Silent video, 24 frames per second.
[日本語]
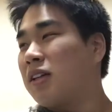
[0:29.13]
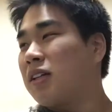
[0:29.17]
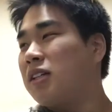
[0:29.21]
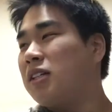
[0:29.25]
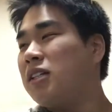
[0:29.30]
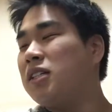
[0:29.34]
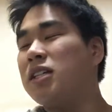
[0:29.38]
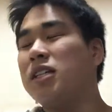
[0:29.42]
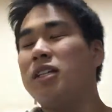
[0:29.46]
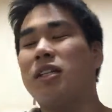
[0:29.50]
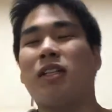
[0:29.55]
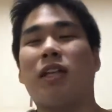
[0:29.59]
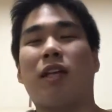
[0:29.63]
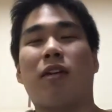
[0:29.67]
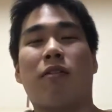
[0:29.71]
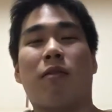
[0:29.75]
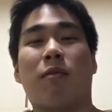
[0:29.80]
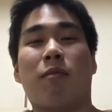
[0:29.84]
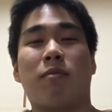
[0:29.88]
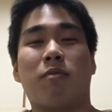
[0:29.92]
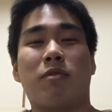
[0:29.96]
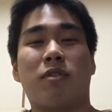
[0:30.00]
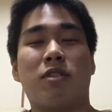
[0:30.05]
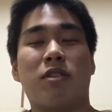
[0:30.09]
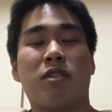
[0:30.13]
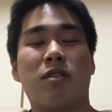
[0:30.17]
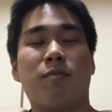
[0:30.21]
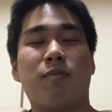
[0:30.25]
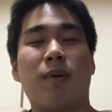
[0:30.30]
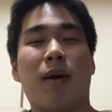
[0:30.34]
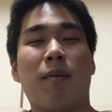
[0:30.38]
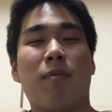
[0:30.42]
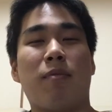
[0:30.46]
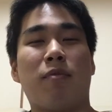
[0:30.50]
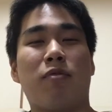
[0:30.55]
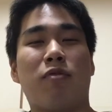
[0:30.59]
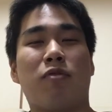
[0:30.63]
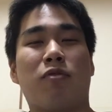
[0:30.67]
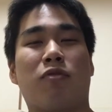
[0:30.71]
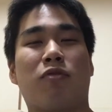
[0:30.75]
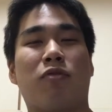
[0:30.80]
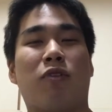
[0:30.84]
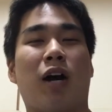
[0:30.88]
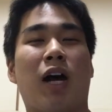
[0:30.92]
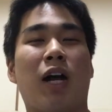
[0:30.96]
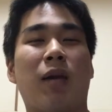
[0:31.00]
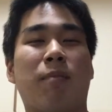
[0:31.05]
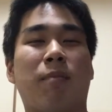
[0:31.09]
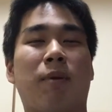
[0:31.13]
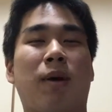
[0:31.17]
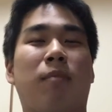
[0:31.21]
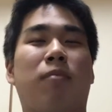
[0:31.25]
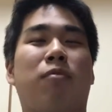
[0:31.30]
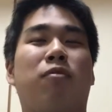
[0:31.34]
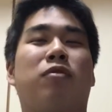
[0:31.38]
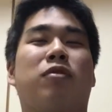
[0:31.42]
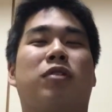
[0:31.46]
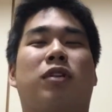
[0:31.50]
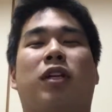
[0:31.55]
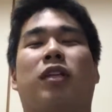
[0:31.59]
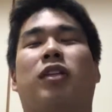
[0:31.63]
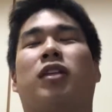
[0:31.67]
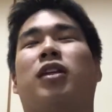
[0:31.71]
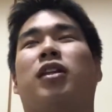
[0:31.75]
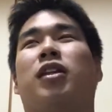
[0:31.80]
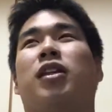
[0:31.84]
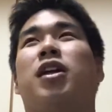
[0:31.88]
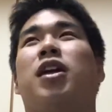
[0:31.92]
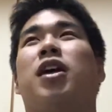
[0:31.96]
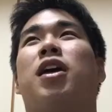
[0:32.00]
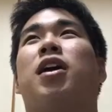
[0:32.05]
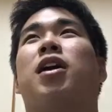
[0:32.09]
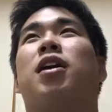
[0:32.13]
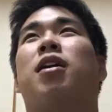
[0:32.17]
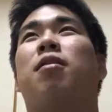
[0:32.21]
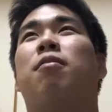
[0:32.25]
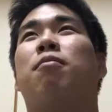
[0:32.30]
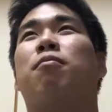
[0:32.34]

以前出たのはスーパーボールとハイパーボールだったんで、